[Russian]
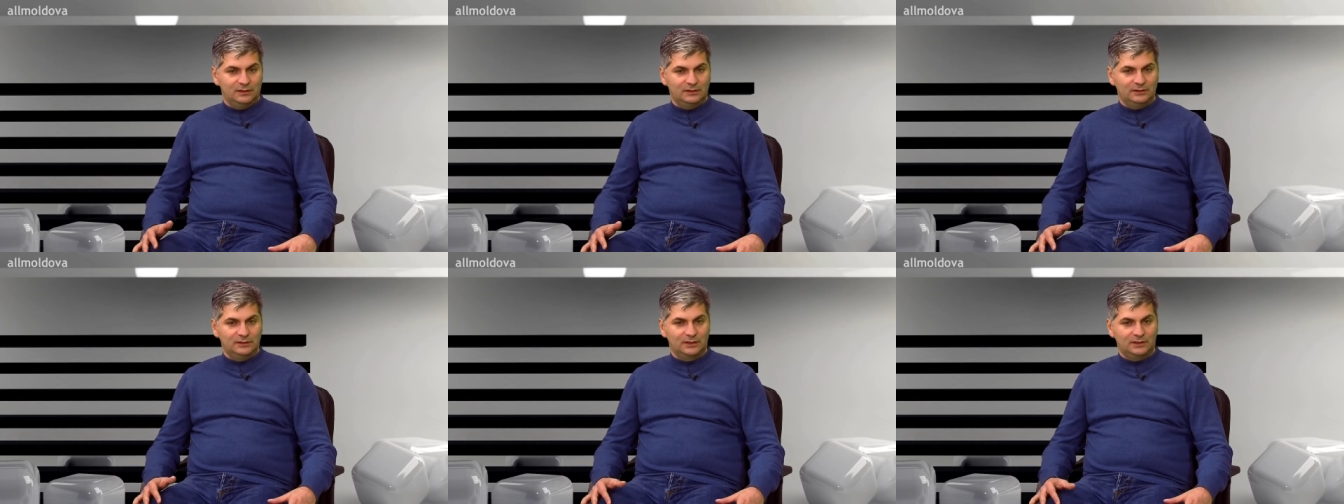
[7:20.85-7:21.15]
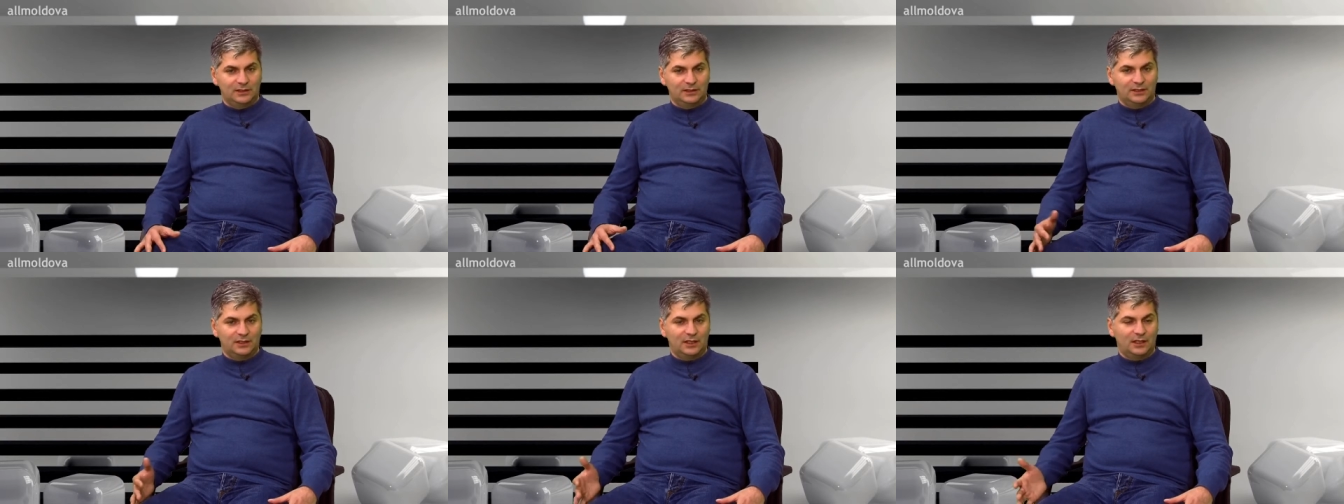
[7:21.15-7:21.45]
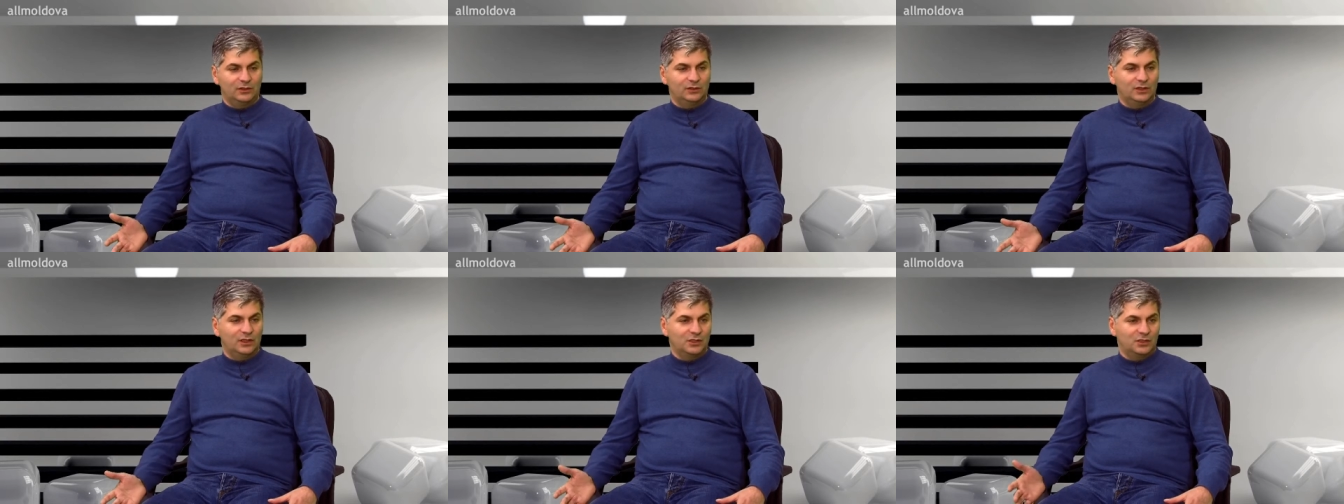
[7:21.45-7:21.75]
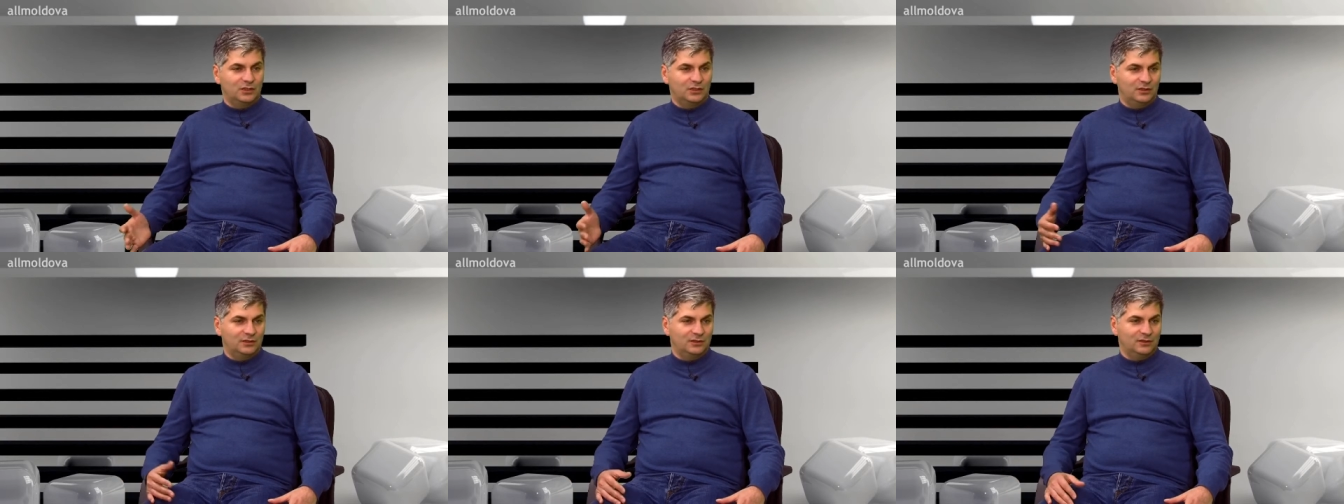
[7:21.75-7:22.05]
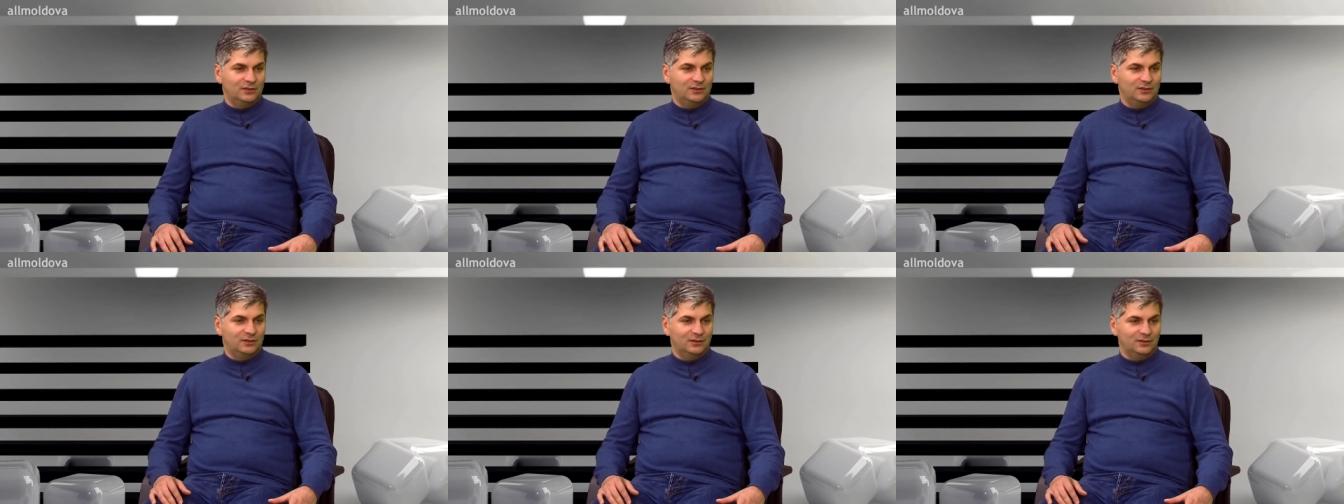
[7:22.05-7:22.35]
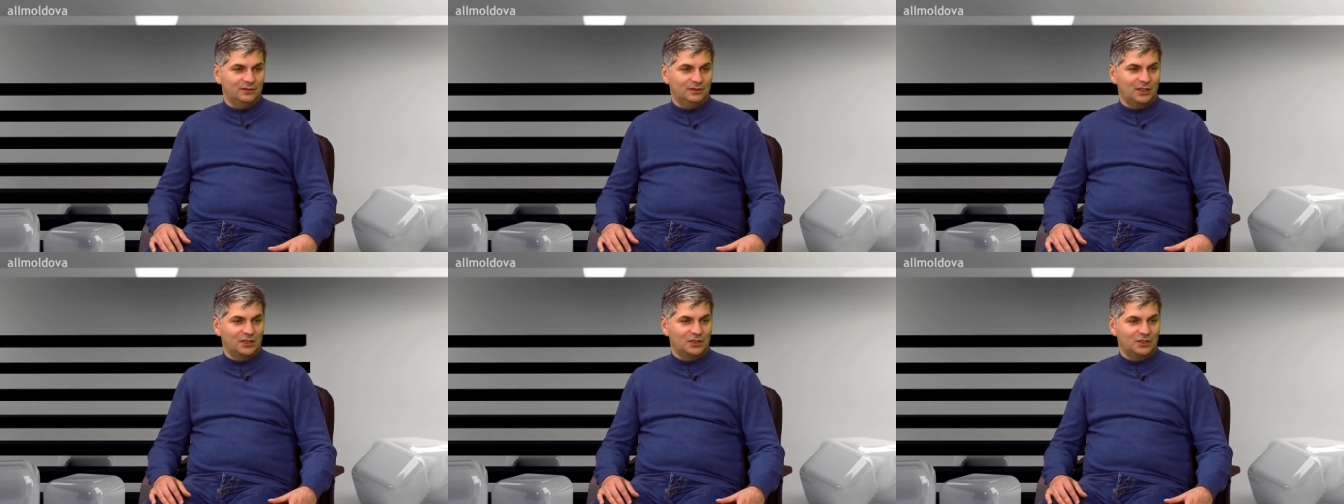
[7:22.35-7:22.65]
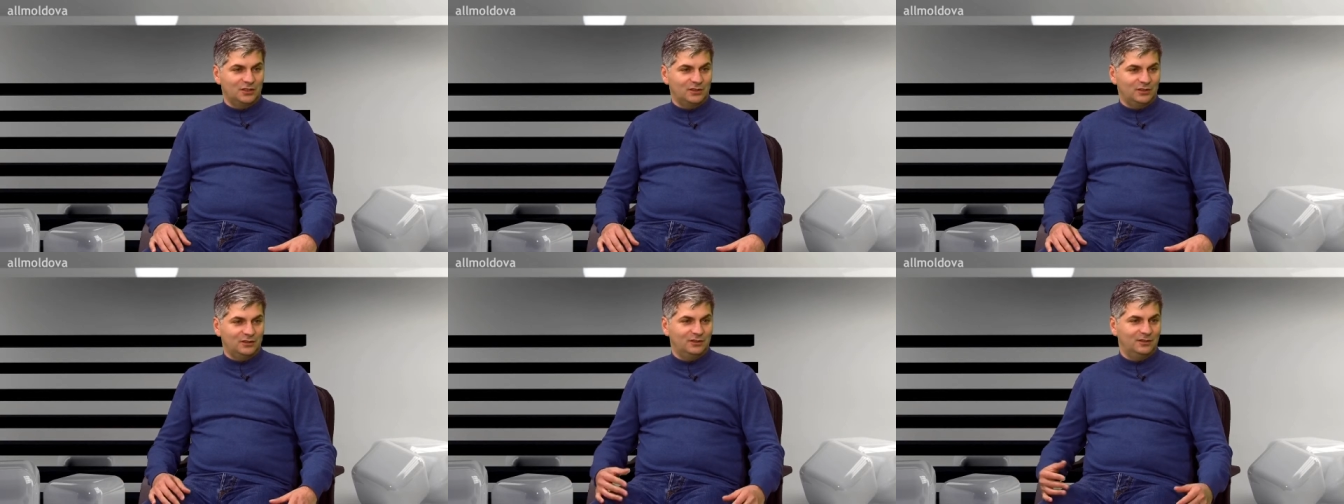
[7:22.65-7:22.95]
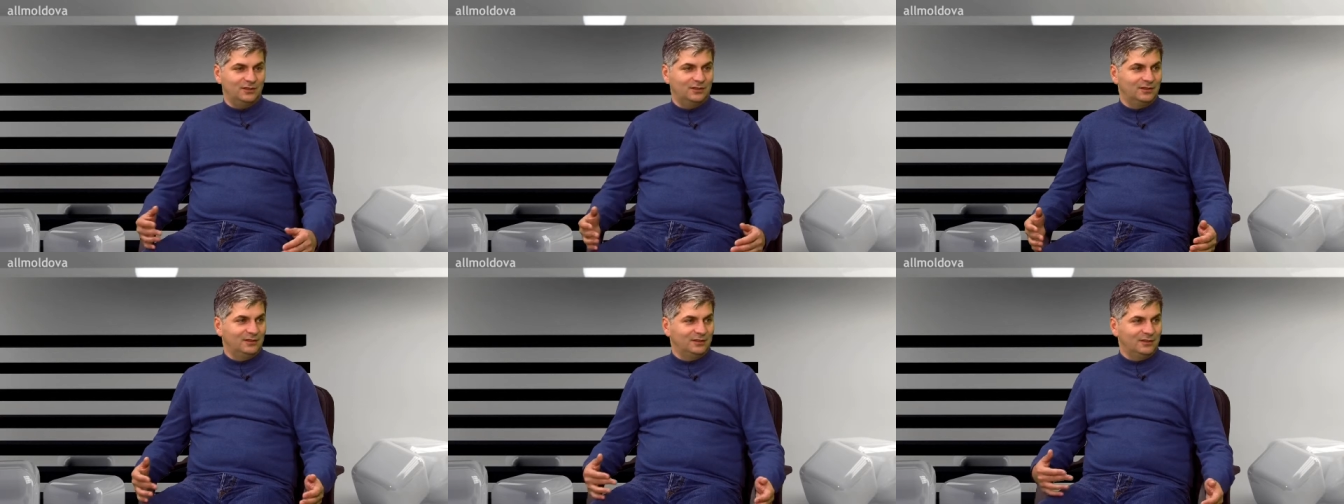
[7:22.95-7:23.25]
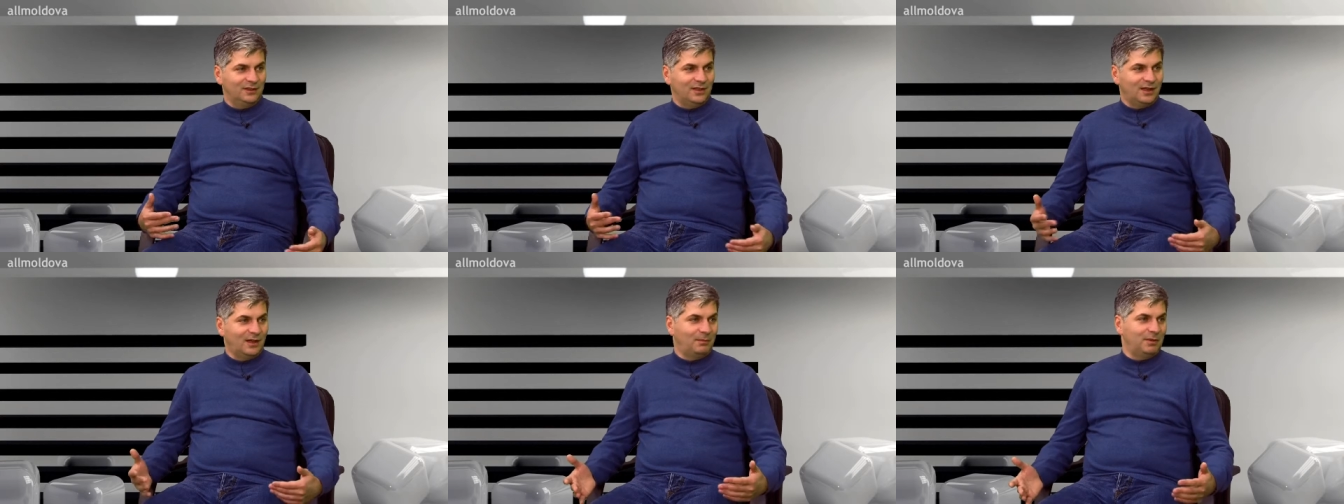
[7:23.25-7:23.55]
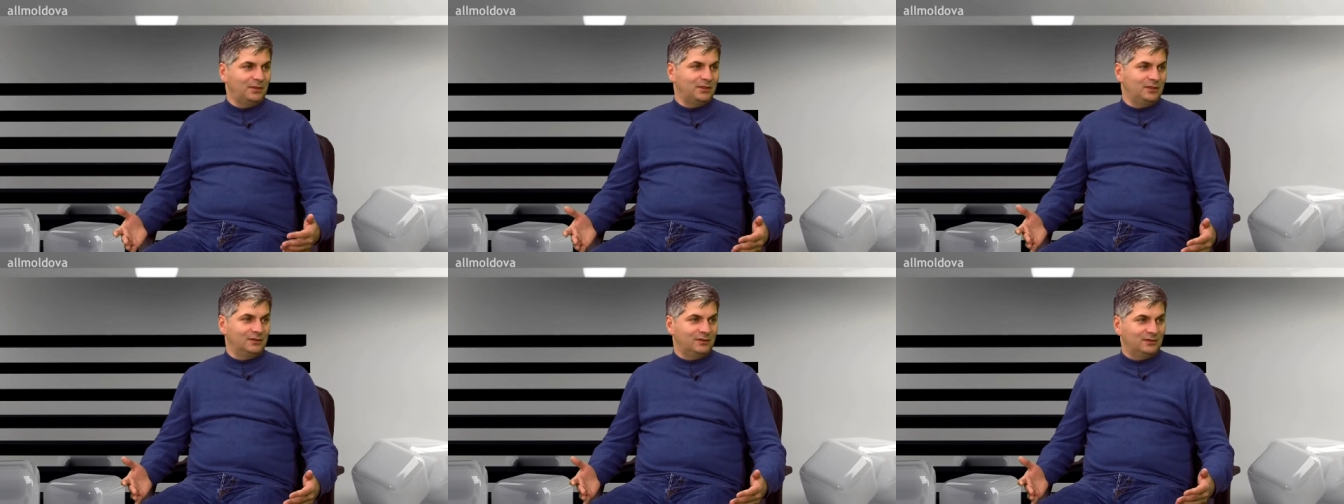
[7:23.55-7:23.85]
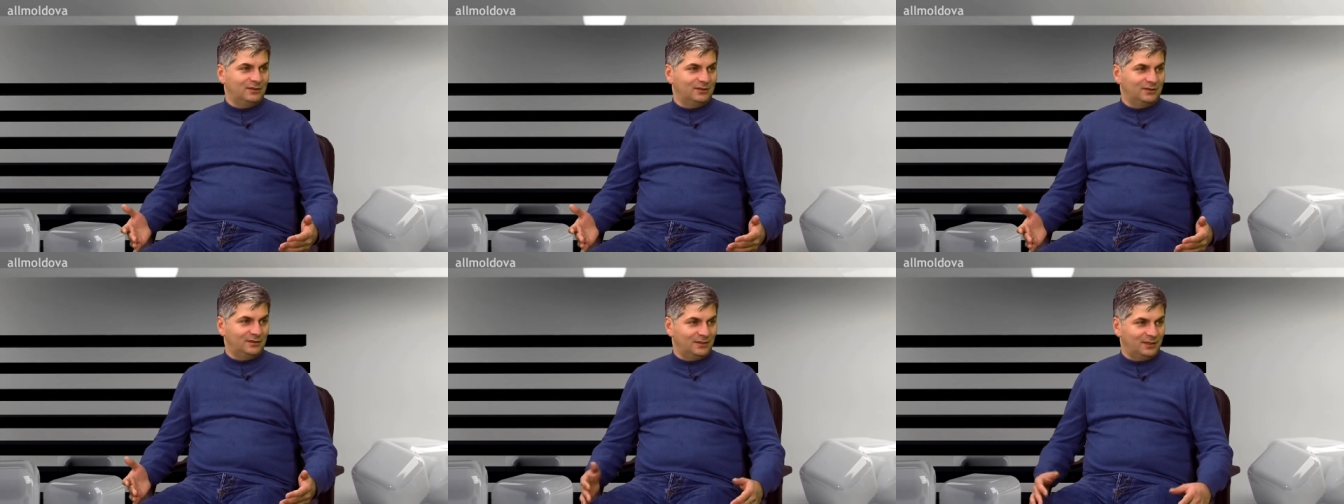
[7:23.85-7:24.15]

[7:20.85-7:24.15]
не отрицают даже э, наши оппоненты.